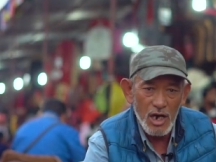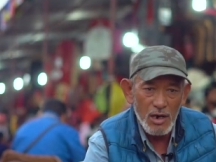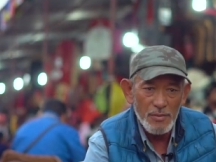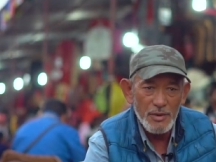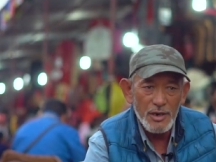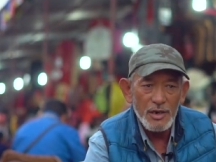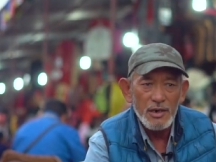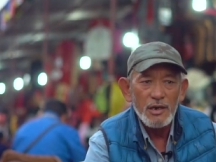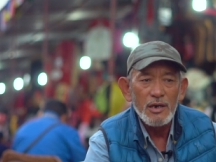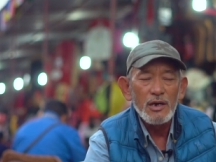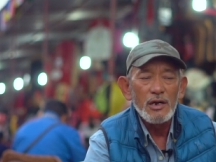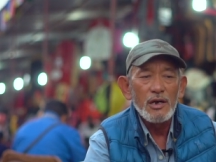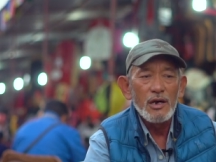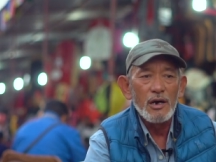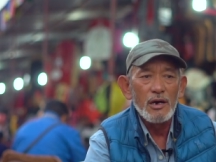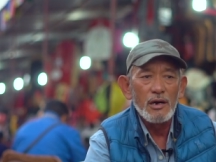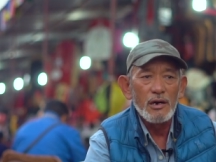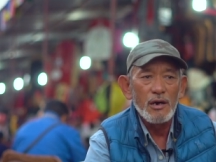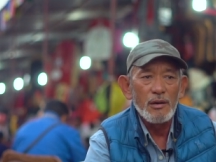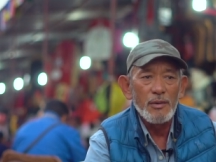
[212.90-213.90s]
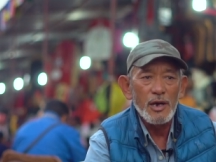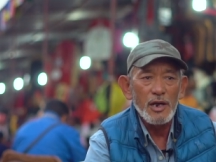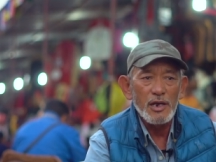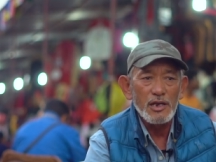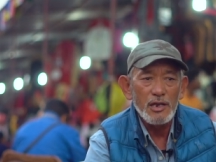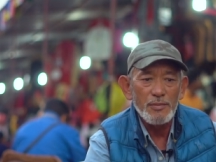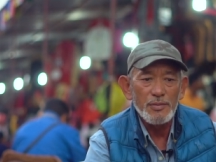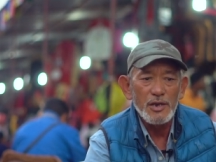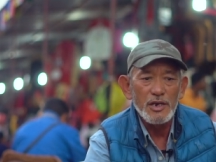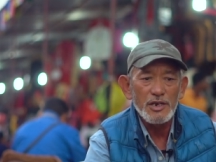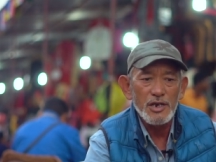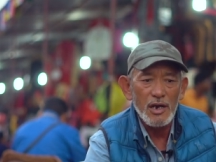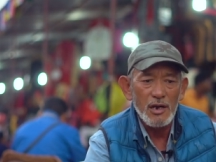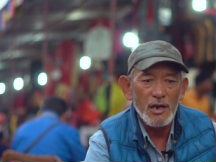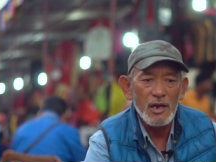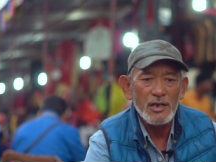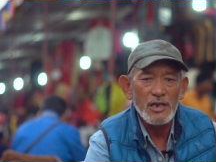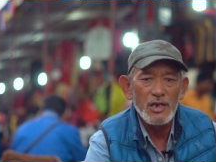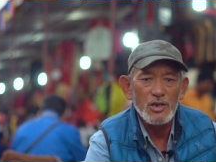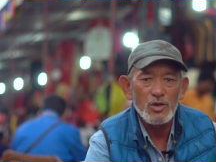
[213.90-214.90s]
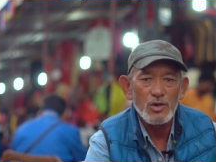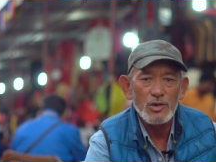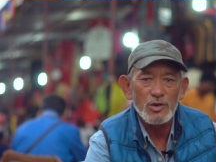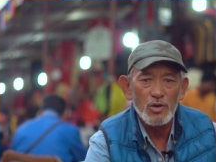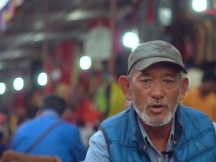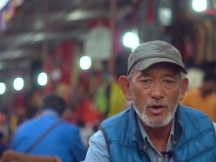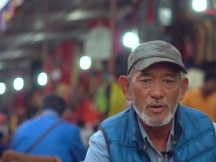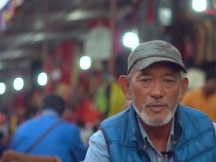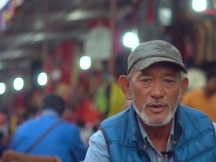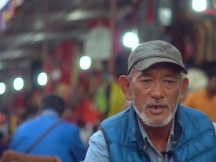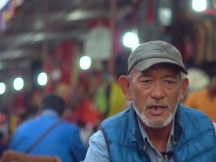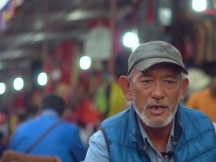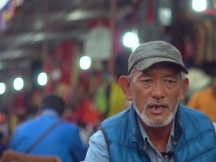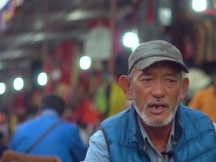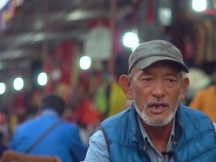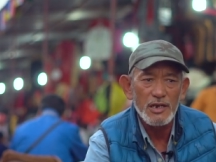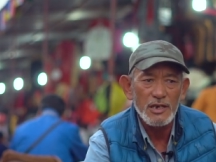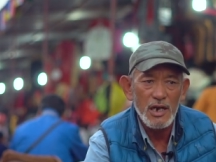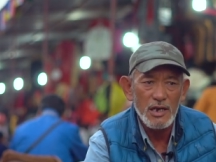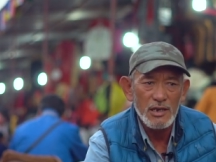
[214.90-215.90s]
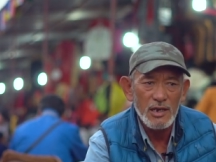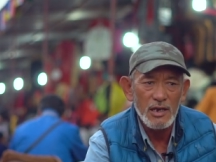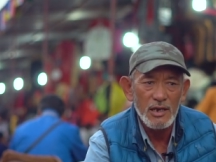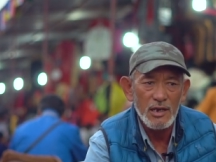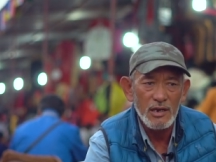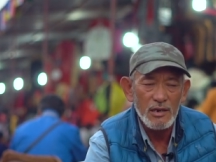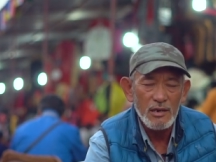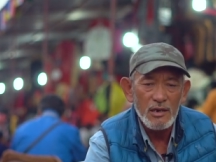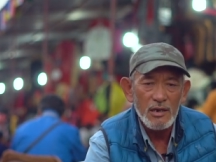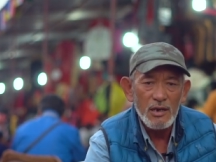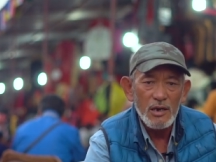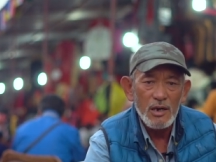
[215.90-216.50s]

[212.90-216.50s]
जहाँ भी आ, हमारे तिब्बती शरणार्थी जो सोलर बिजनेस के लिए जाते हैं